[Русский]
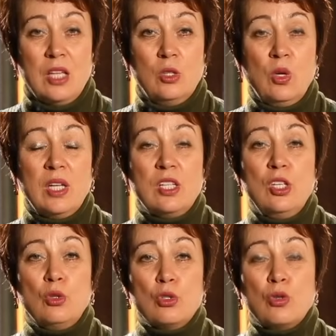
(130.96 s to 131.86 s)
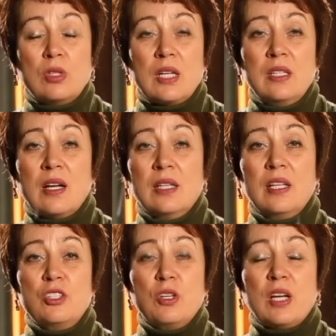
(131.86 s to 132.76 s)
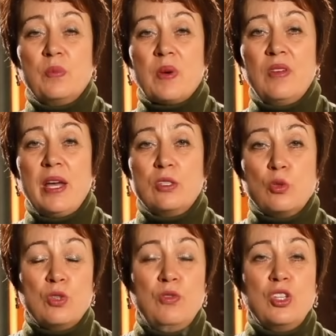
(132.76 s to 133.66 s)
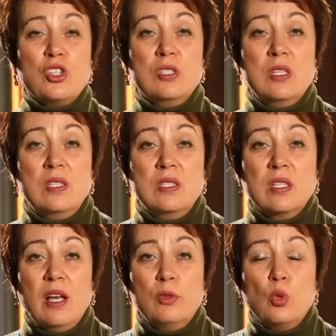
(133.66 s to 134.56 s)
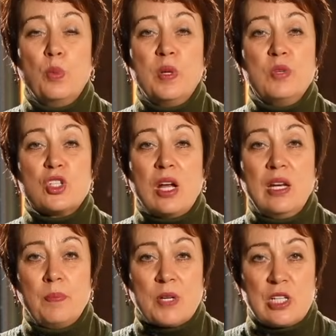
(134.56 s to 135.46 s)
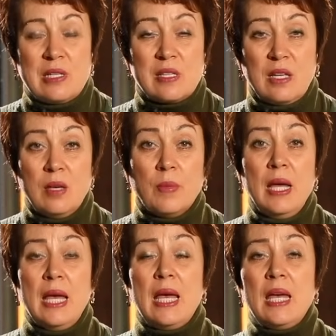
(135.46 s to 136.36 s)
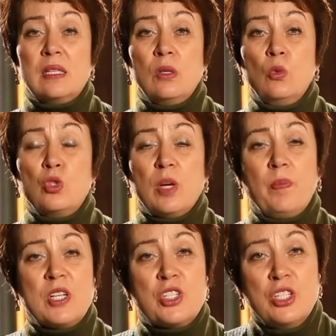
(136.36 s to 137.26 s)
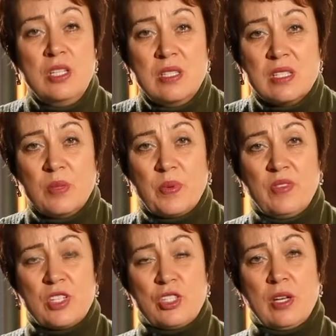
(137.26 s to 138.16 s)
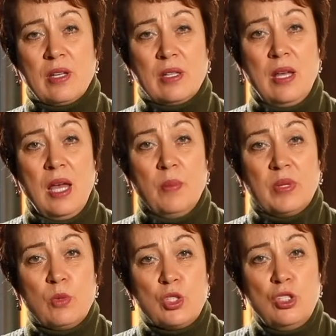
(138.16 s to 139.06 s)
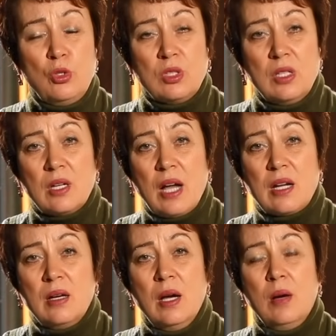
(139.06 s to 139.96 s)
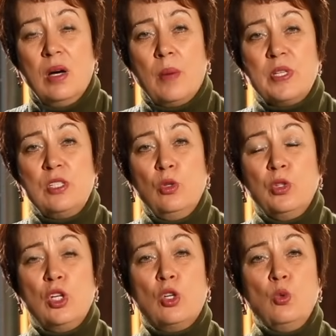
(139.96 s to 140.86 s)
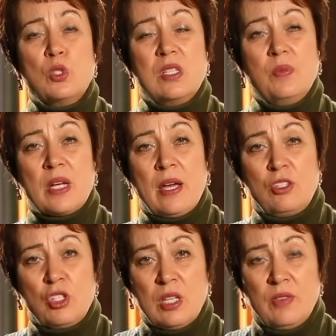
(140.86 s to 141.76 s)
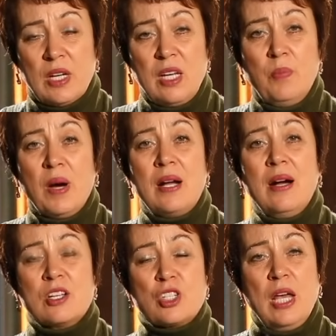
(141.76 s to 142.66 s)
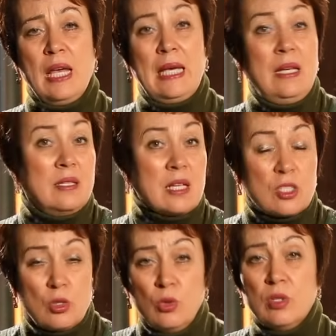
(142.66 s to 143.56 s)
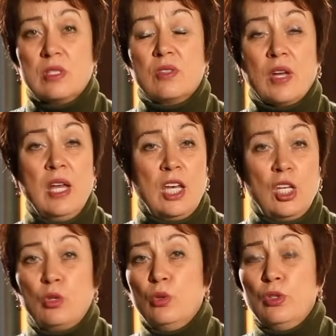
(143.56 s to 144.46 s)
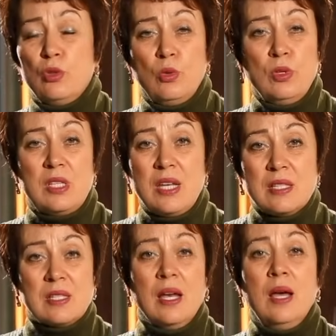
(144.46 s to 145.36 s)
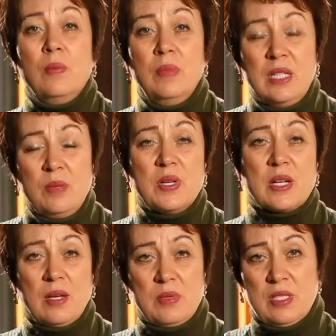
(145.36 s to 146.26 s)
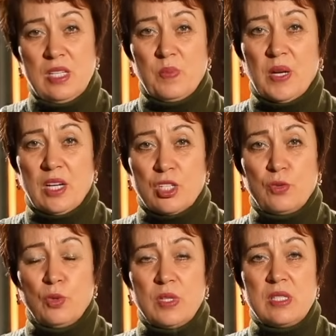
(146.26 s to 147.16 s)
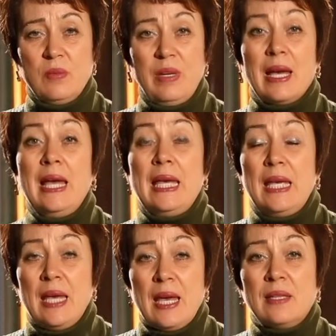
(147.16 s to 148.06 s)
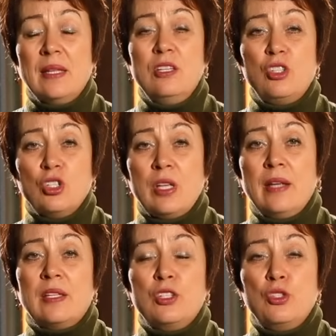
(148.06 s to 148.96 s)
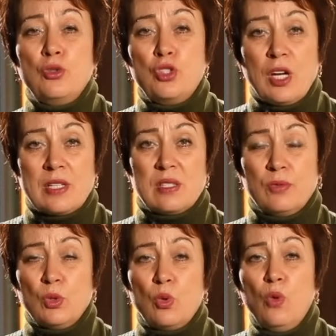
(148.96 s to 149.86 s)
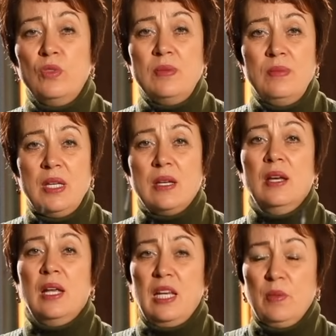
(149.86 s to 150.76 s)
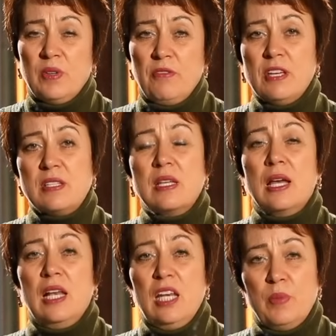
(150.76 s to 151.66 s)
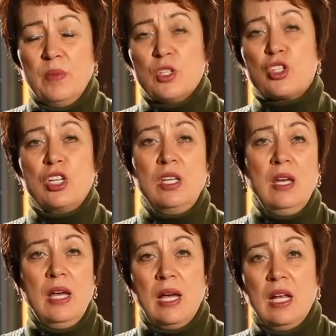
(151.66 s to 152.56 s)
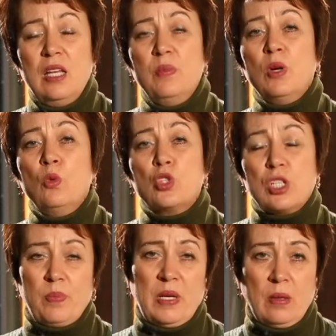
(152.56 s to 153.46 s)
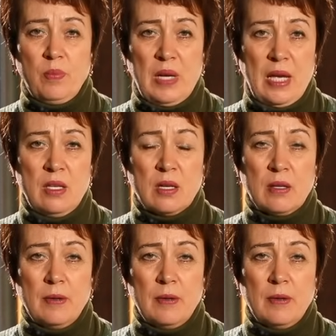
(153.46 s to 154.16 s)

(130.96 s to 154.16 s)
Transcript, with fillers: Но это не то, что тогда, когда человек отправляется уже в вечность, эти дела вдруг прибежали и пошли за ним. Это уже по жизни сопровождает. Потому что идет как определенный груз набирает человек, или багаж, или достоинство. И то, и другое, и третье мы набираем здесь, пока живем на земле. И это начинает ощущаться в духовном мире либо вес, либо мишень, либо уже пленник.